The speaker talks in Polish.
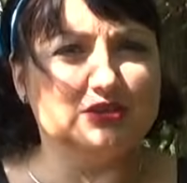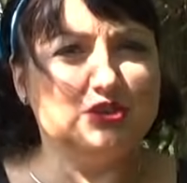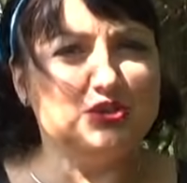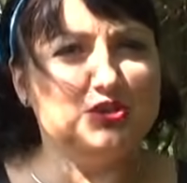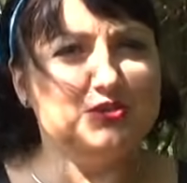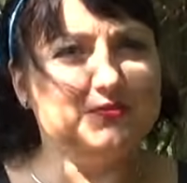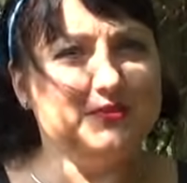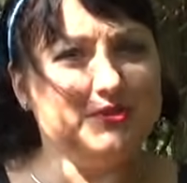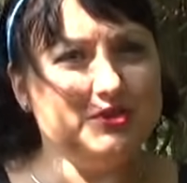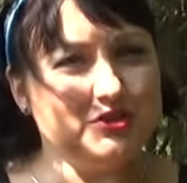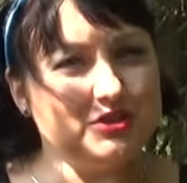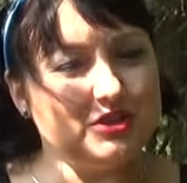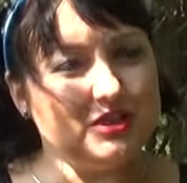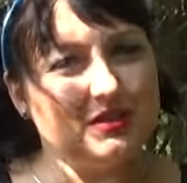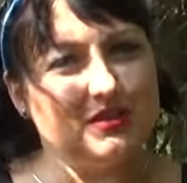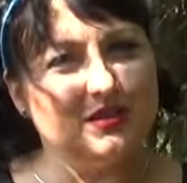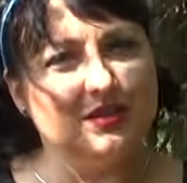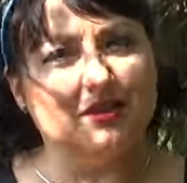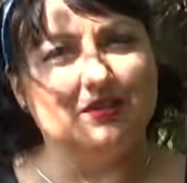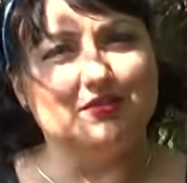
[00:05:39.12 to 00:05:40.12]

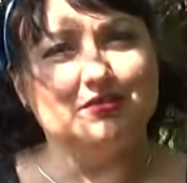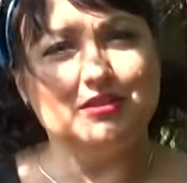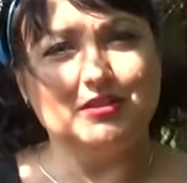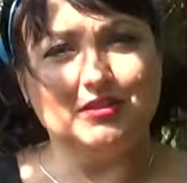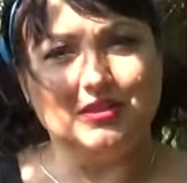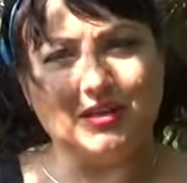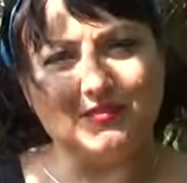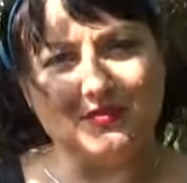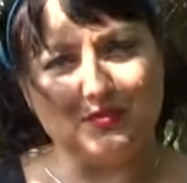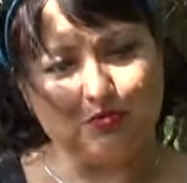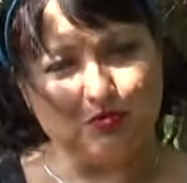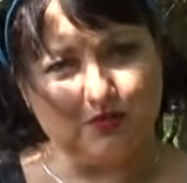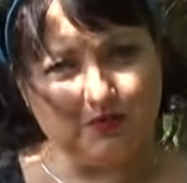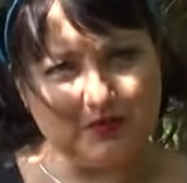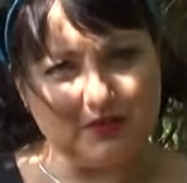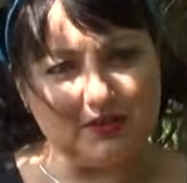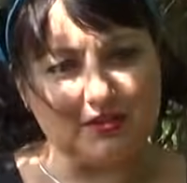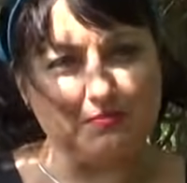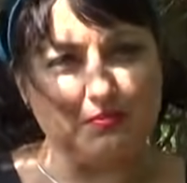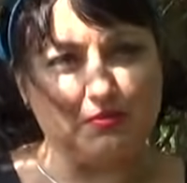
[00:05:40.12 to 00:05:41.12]
rzeczywiście nie dawał
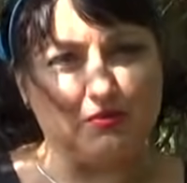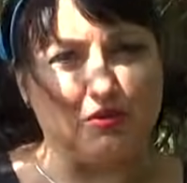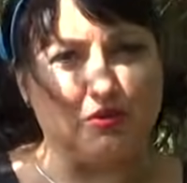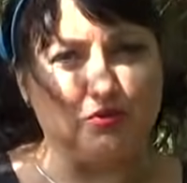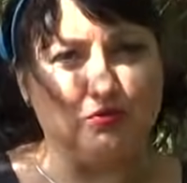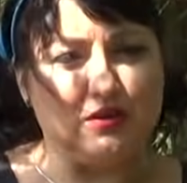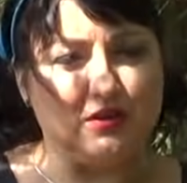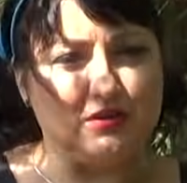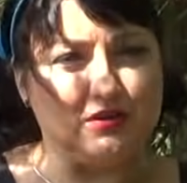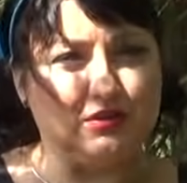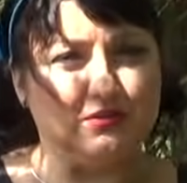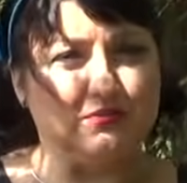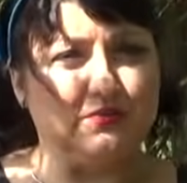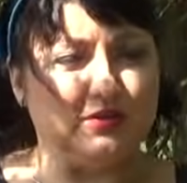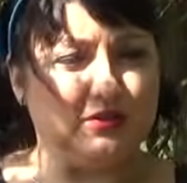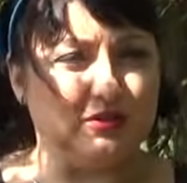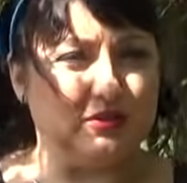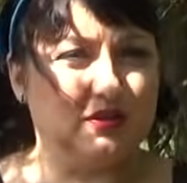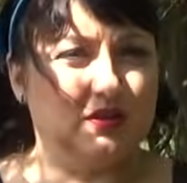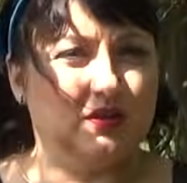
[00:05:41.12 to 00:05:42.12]
chwili spokoju ani
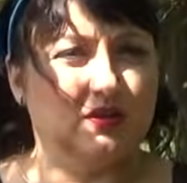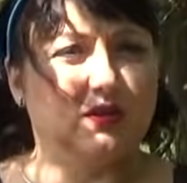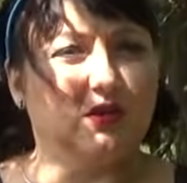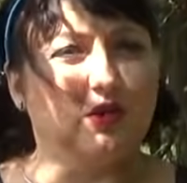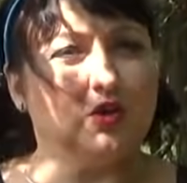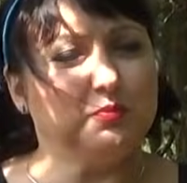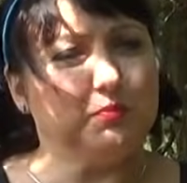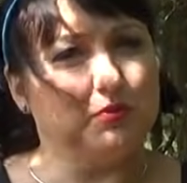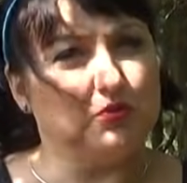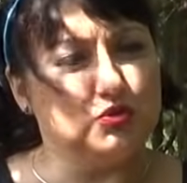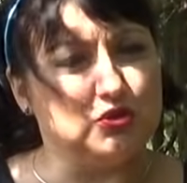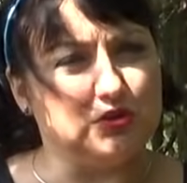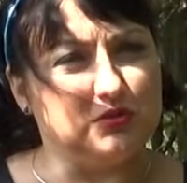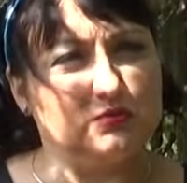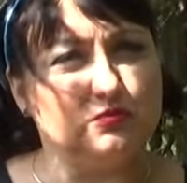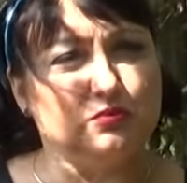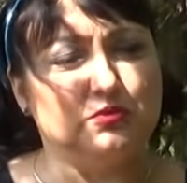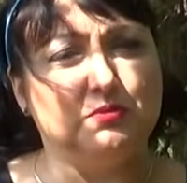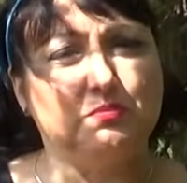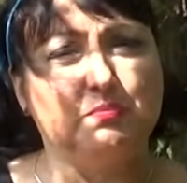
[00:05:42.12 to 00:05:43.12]
chwili
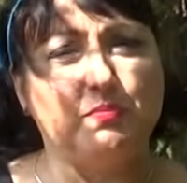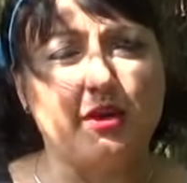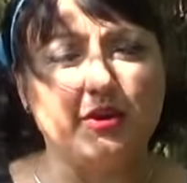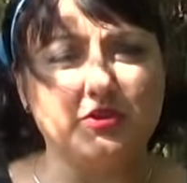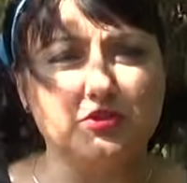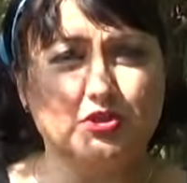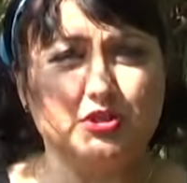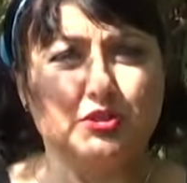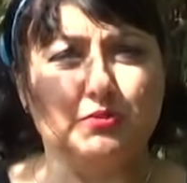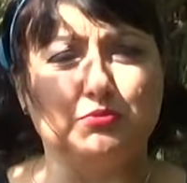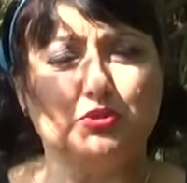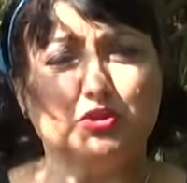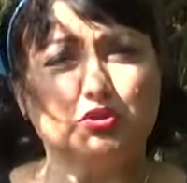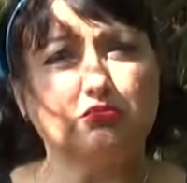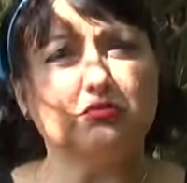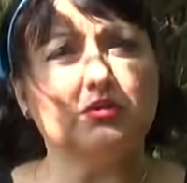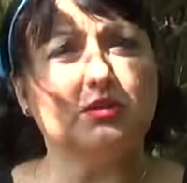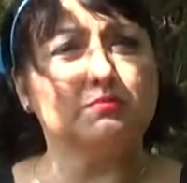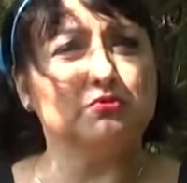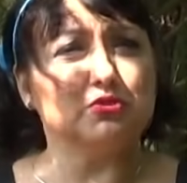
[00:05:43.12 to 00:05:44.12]
odpoczynku. Tym bardziej, że
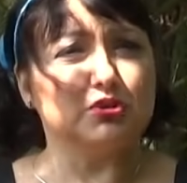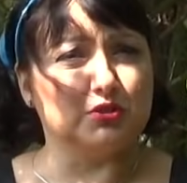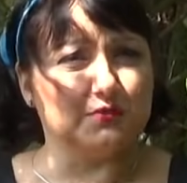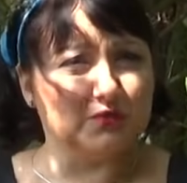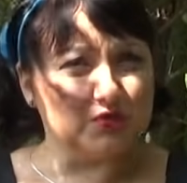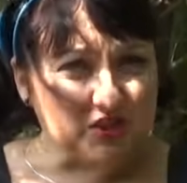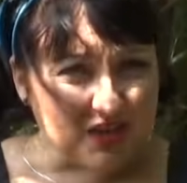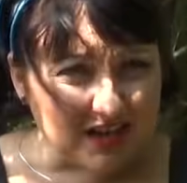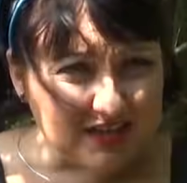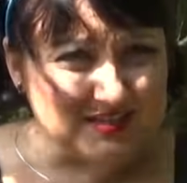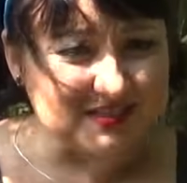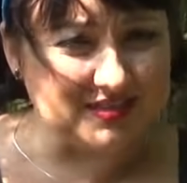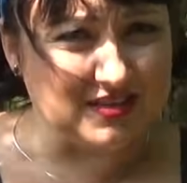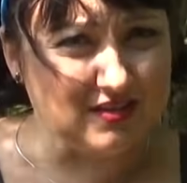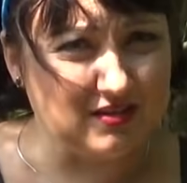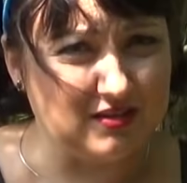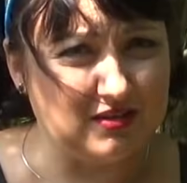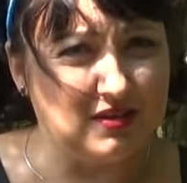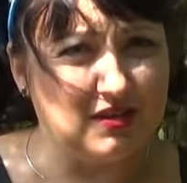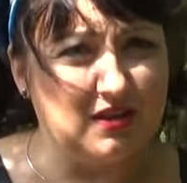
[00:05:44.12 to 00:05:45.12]
przyszło im żyć w
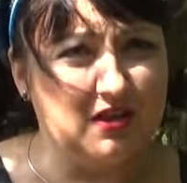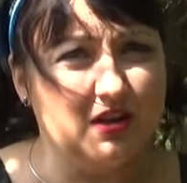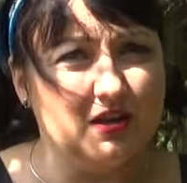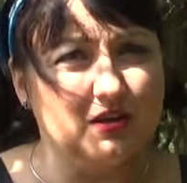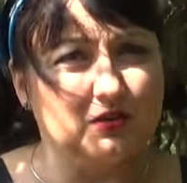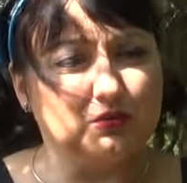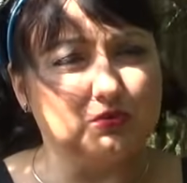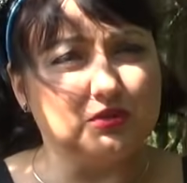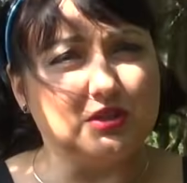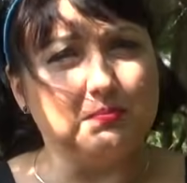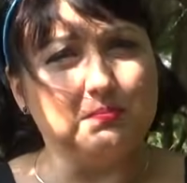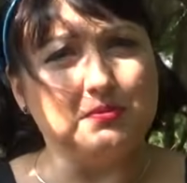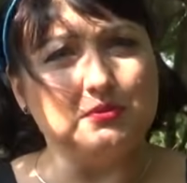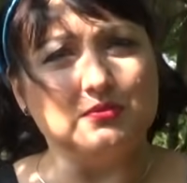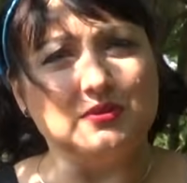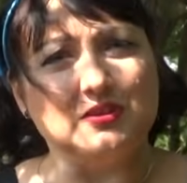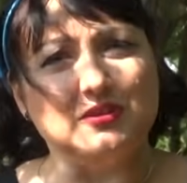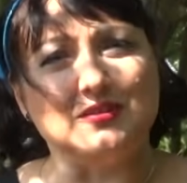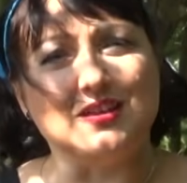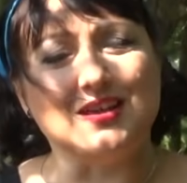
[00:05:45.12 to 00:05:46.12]
czasach, które
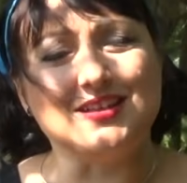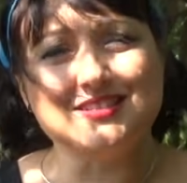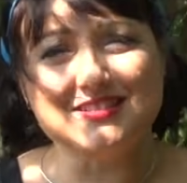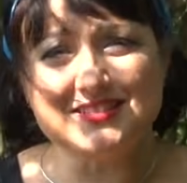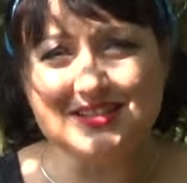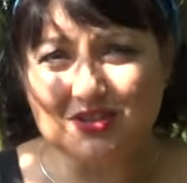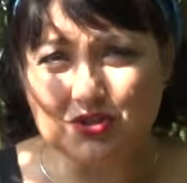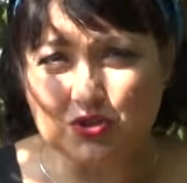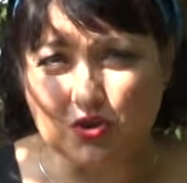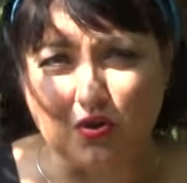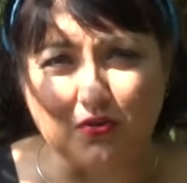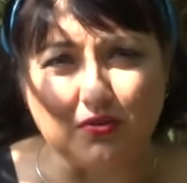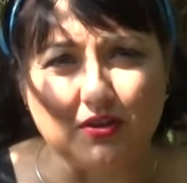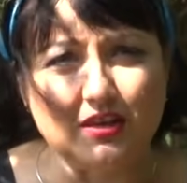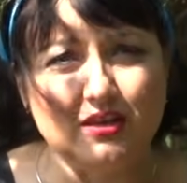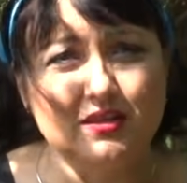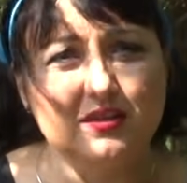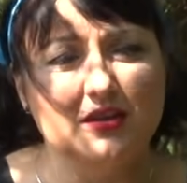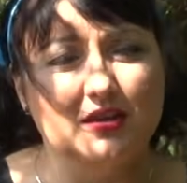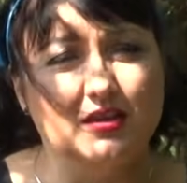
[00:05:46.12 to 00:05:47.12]
były
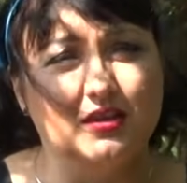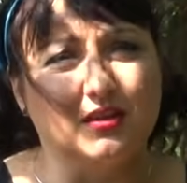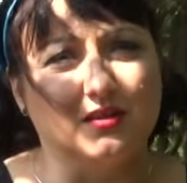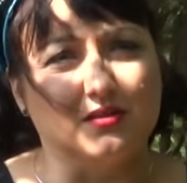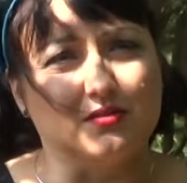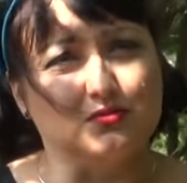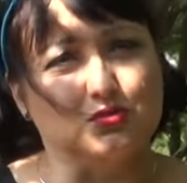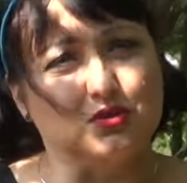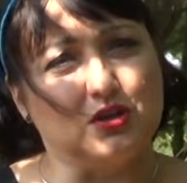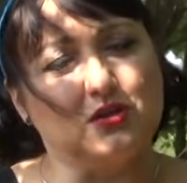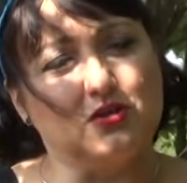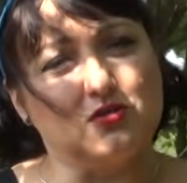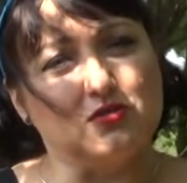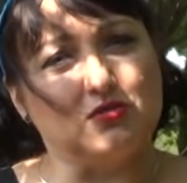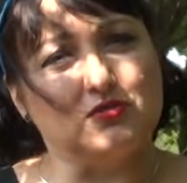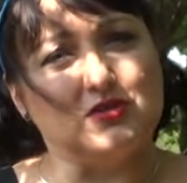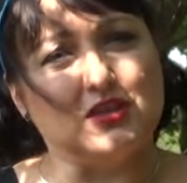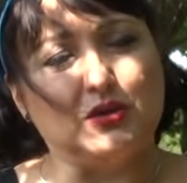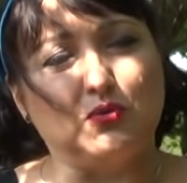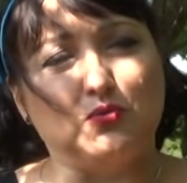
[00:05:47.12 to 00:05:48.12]
naznaczone
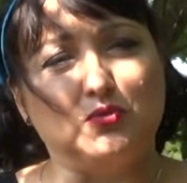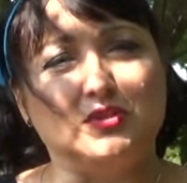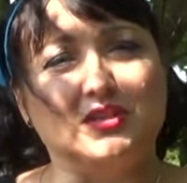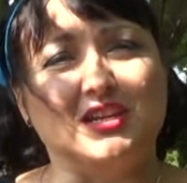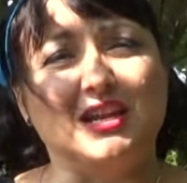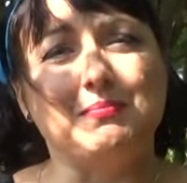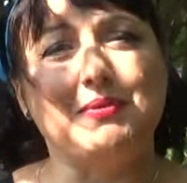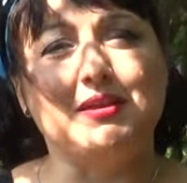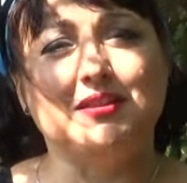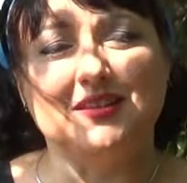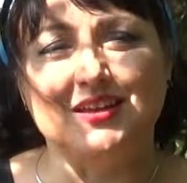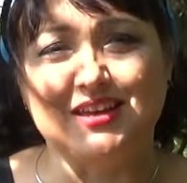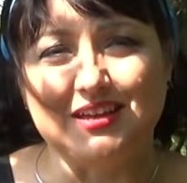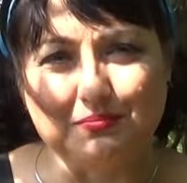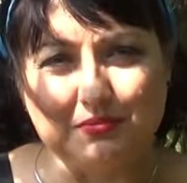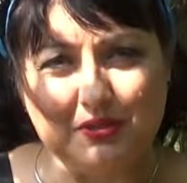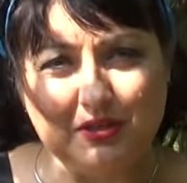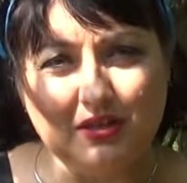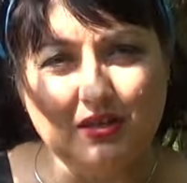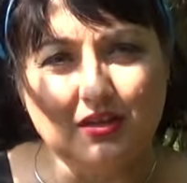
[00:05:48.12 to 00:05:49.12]
różnego rodzaju
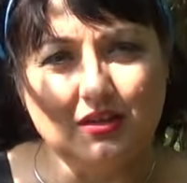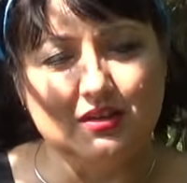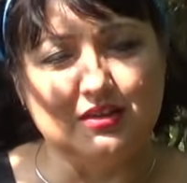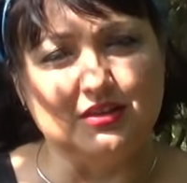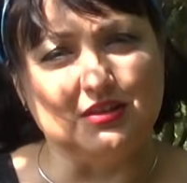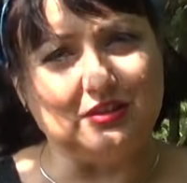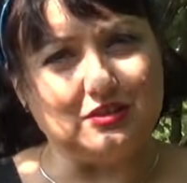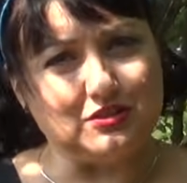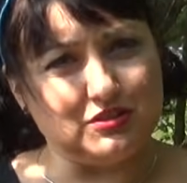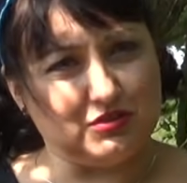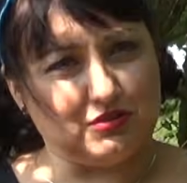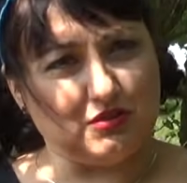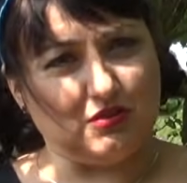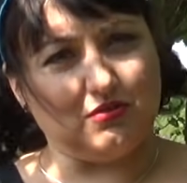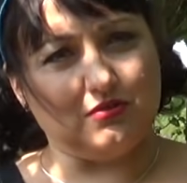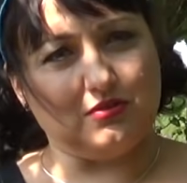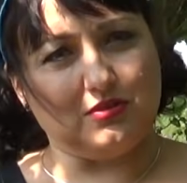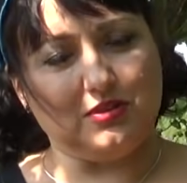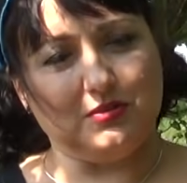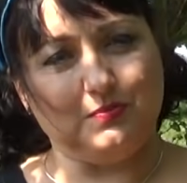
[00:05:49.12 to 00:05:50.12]
dramatami
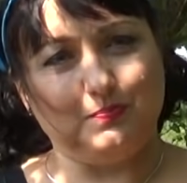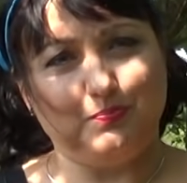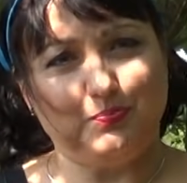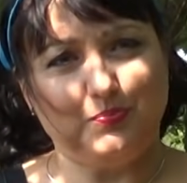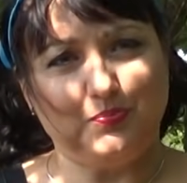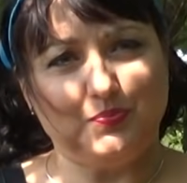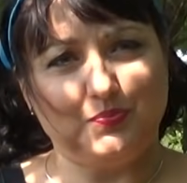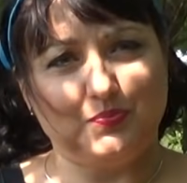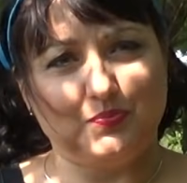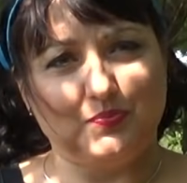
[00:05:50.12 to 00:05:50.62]
historii.